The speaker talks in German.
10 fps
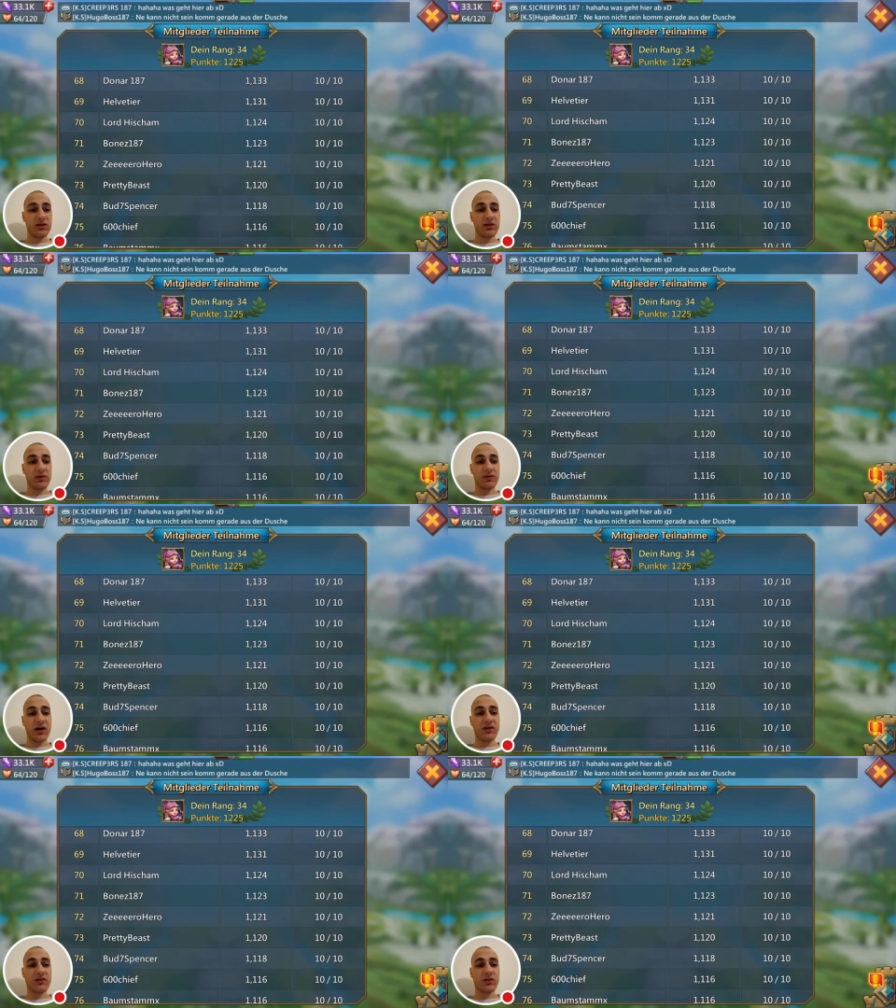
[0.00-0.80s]
Hier mit
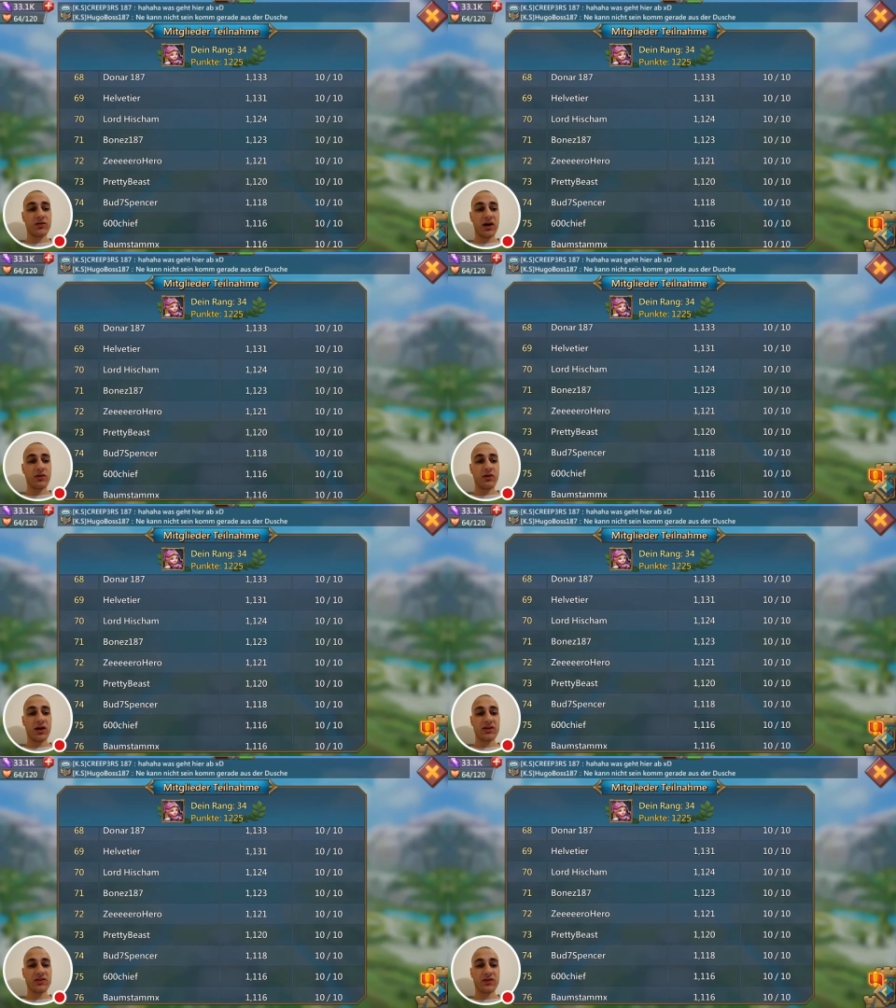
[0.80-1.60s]

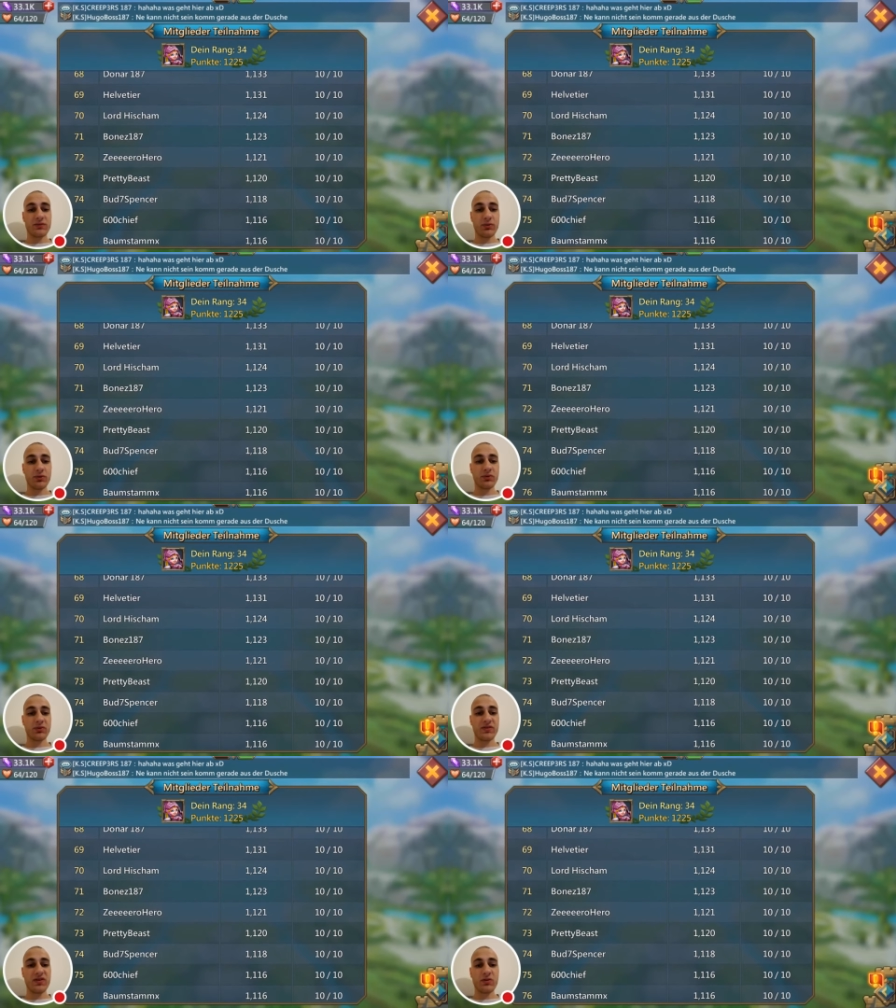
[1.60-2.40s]
1121
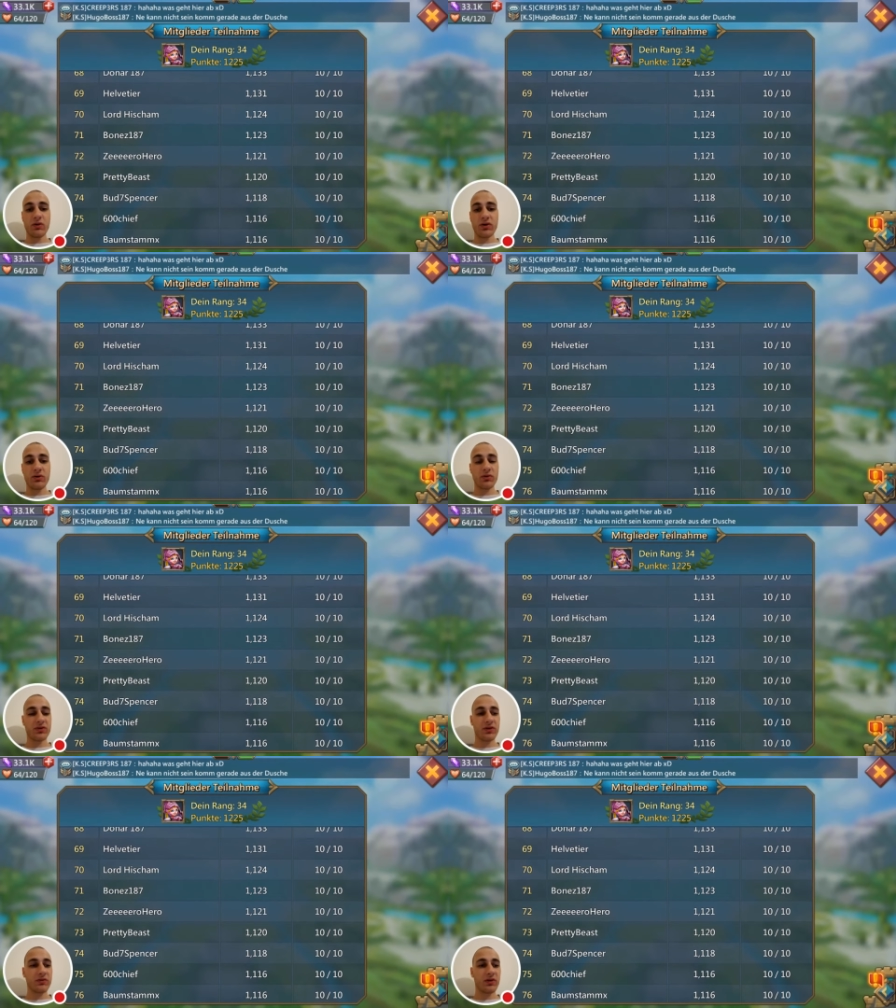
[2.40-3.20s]
Punkten. Zero Hero
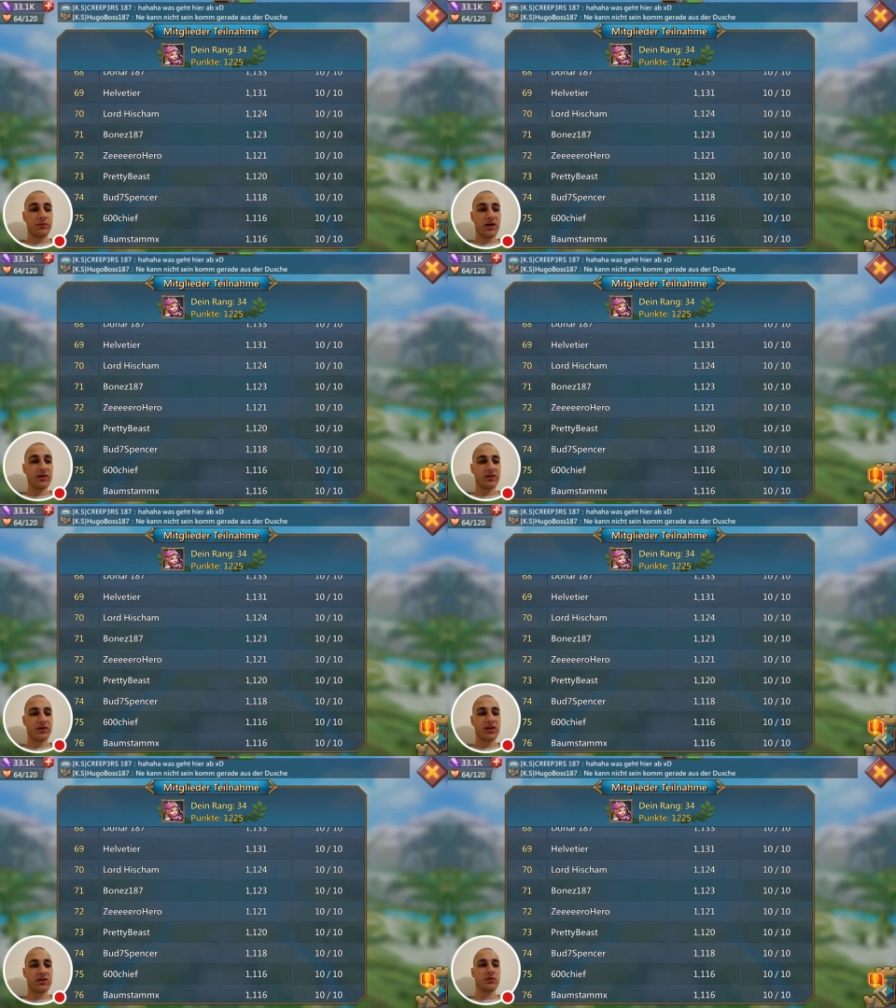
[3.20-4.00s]
ist ja unsere Bank. Das
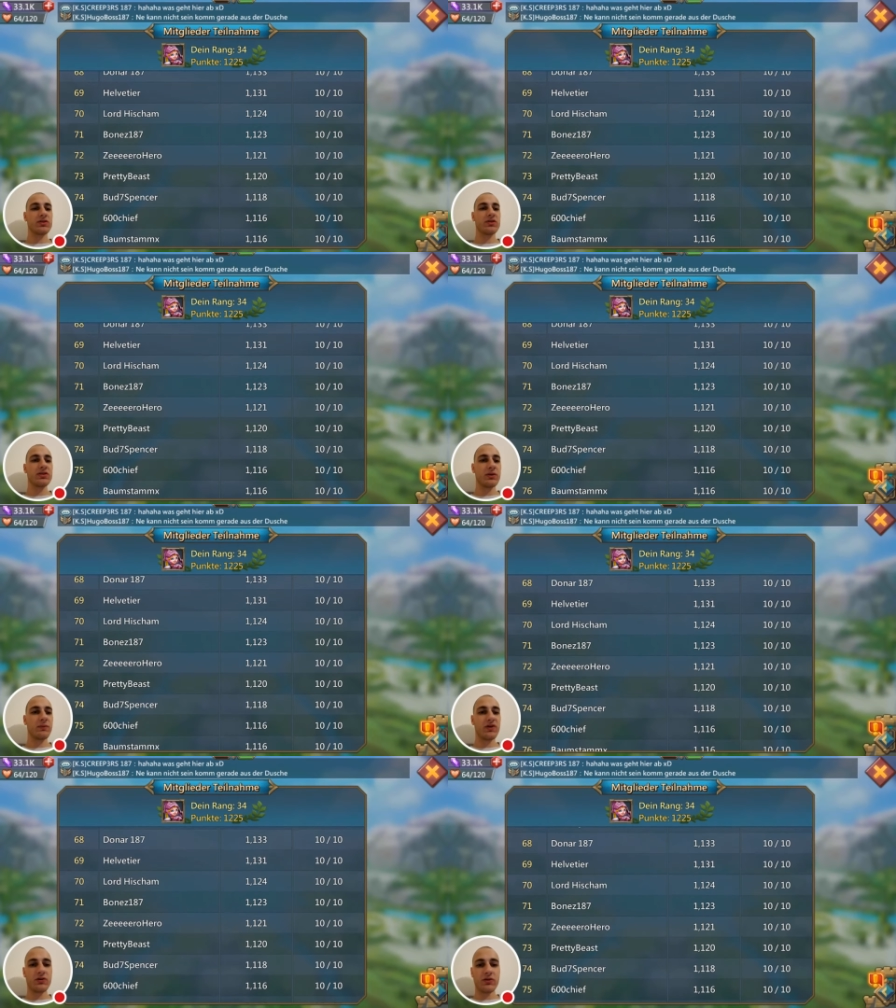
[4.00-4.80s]
kann ich ruhig hier
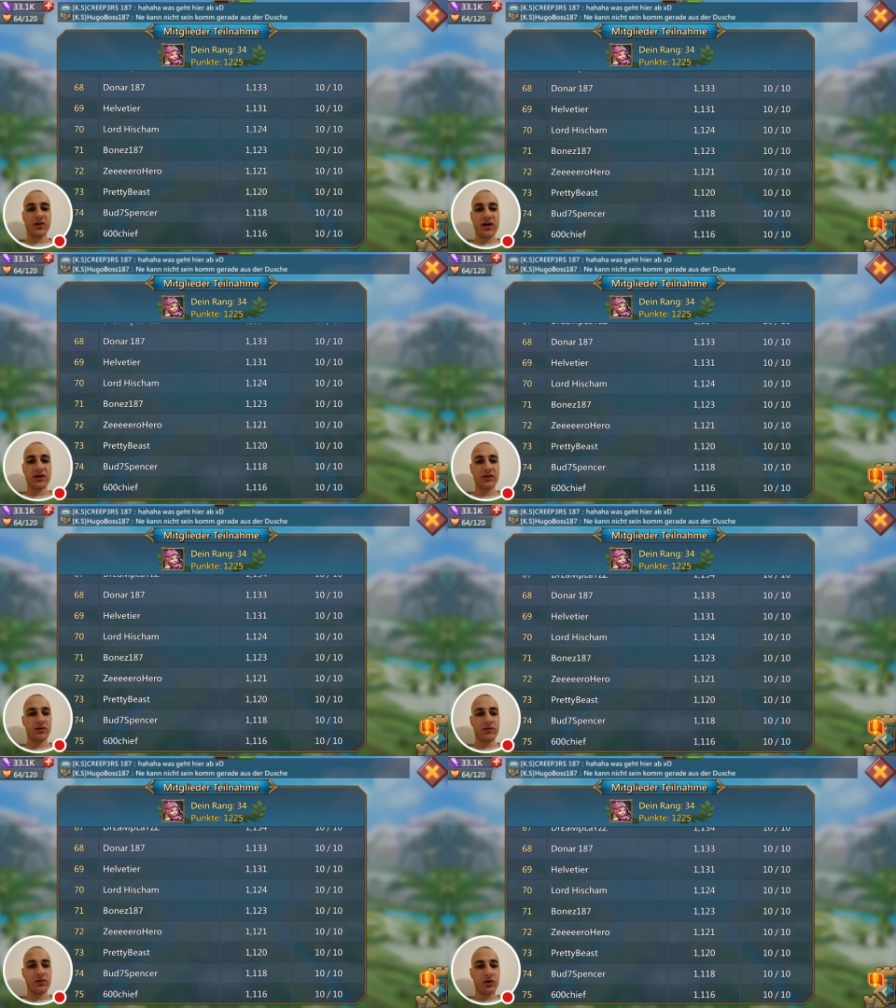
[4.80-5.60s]
im Video sagen. Die hat
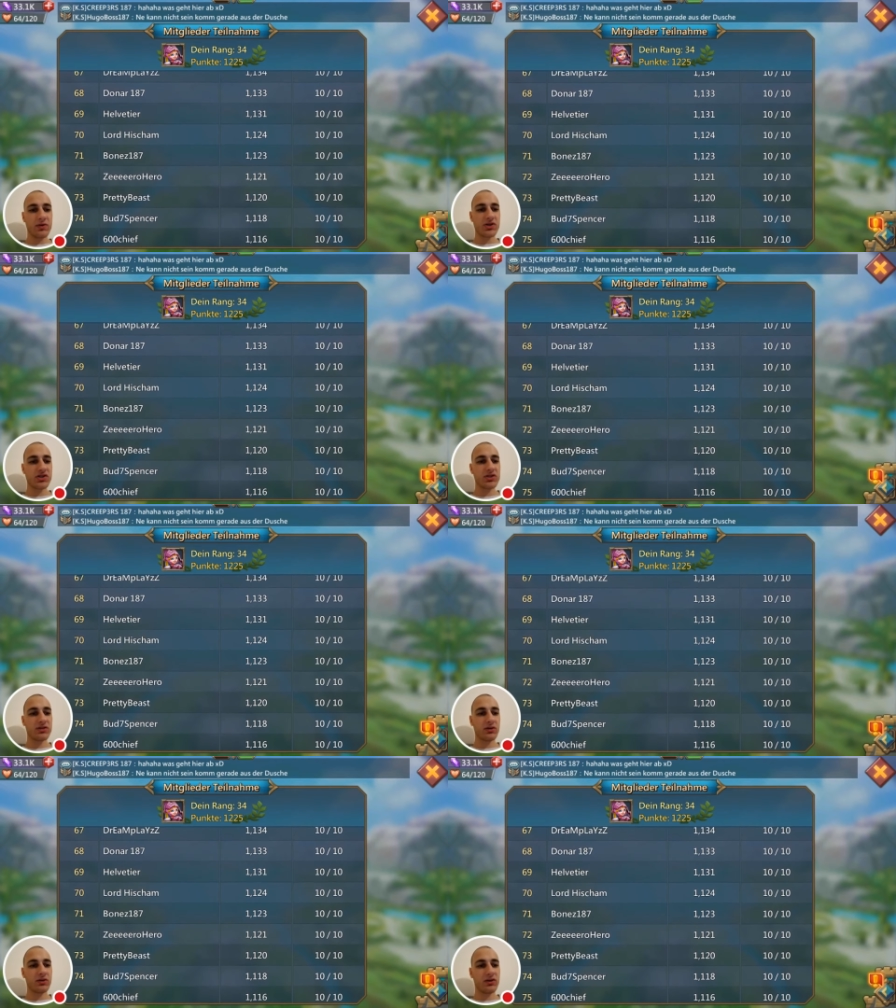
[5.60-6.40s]
sowieso immer Schild,
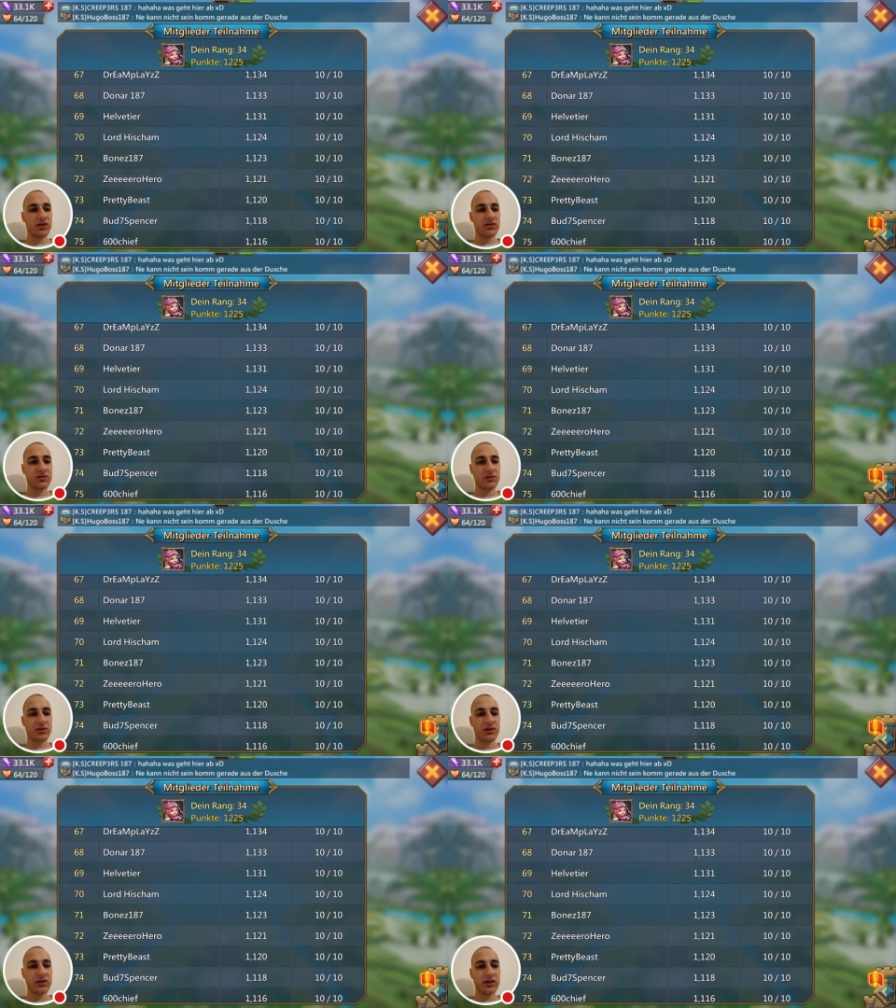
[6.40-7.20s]
da könnt ihr eh nichts
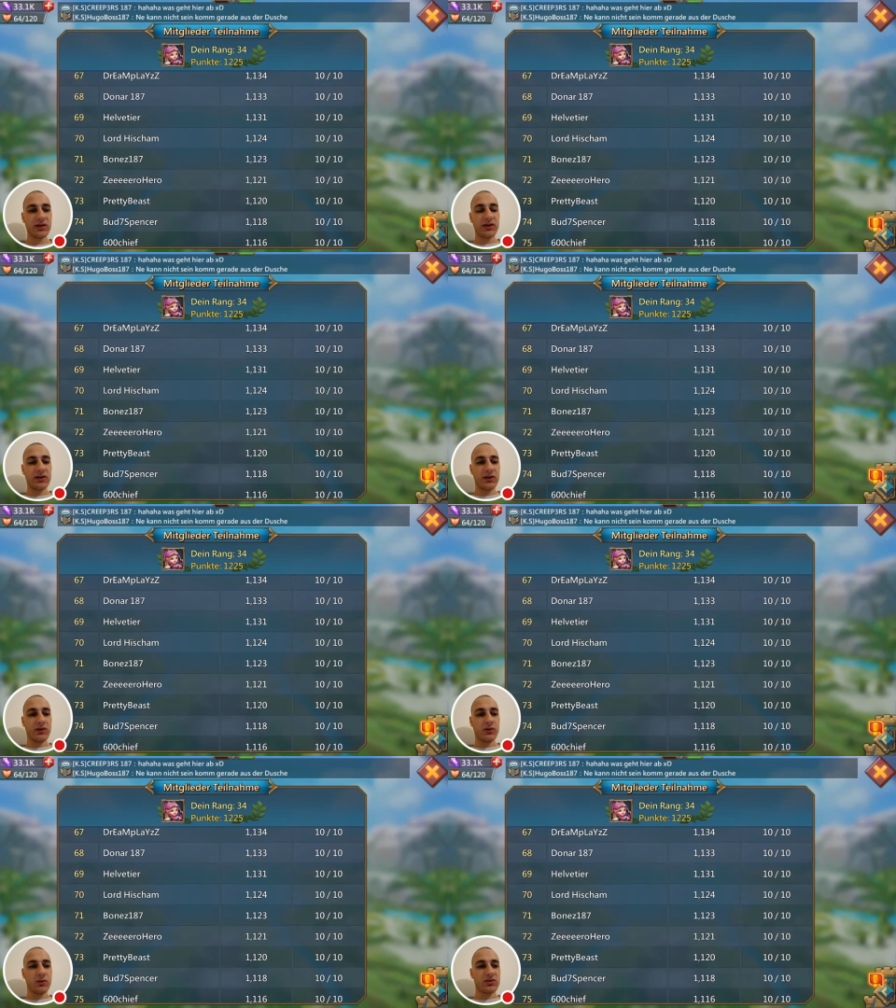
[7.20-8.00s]
holen.
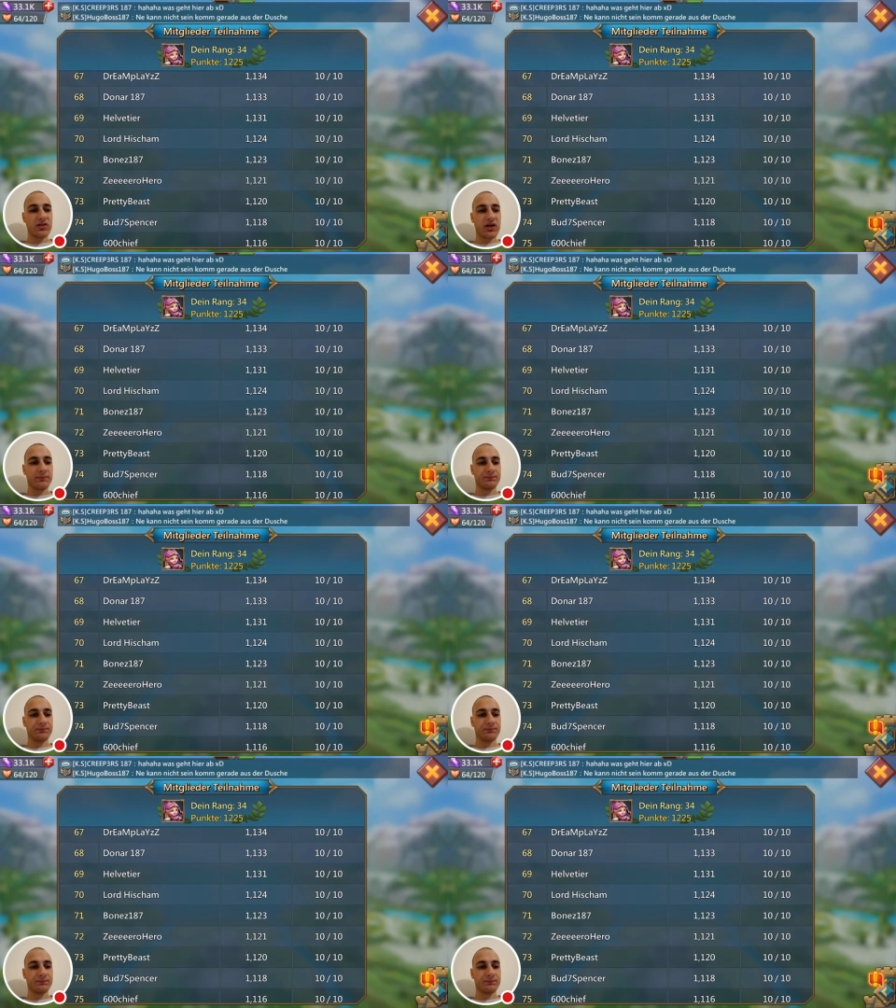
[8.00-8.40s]
Und ja,